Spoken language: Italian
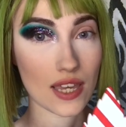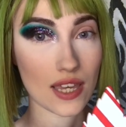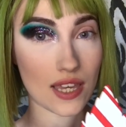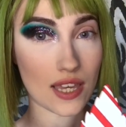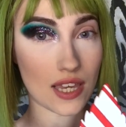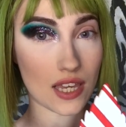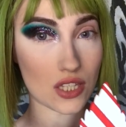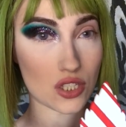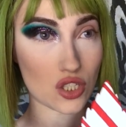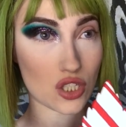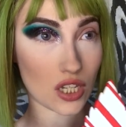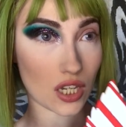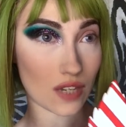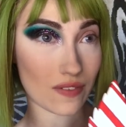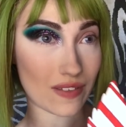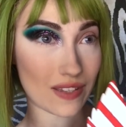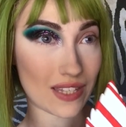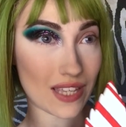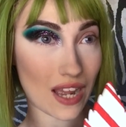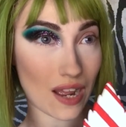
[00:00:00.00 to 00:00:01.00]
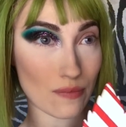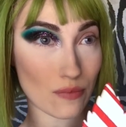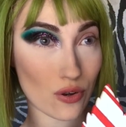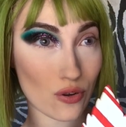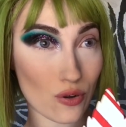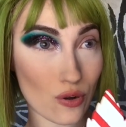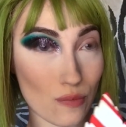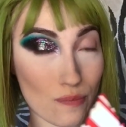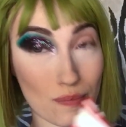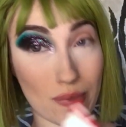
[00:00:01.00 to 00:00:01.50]
e ci
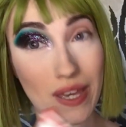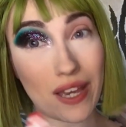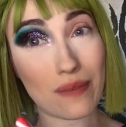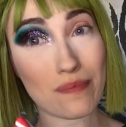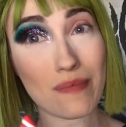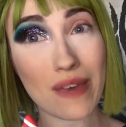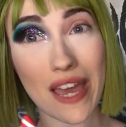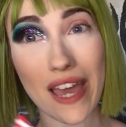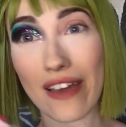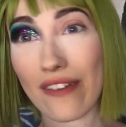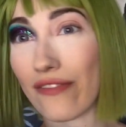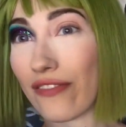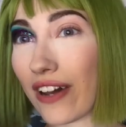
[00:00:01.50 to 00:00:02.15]
rivediamo per me